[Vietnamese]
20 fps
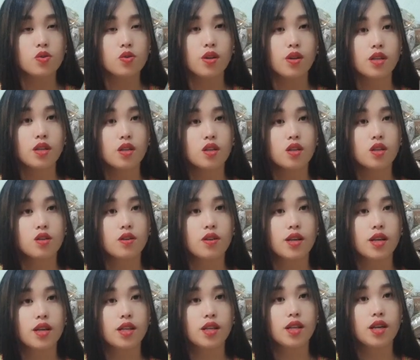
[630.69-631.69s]
rửa lên nó cho
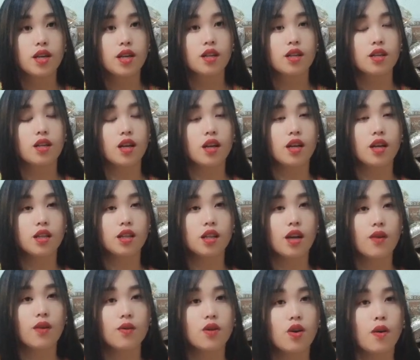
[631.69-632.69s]
nên thiết nó chạy nên
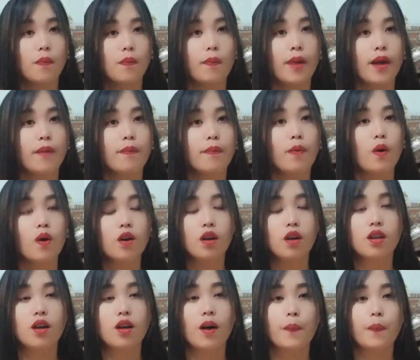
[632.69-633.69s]
tàu cho bé bỏ
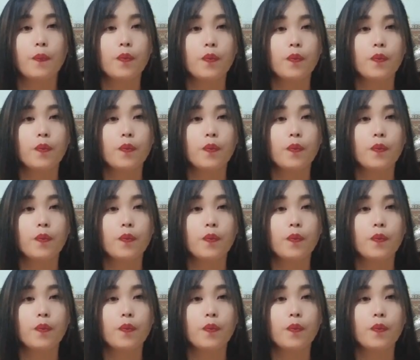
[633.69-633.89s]
nó nhở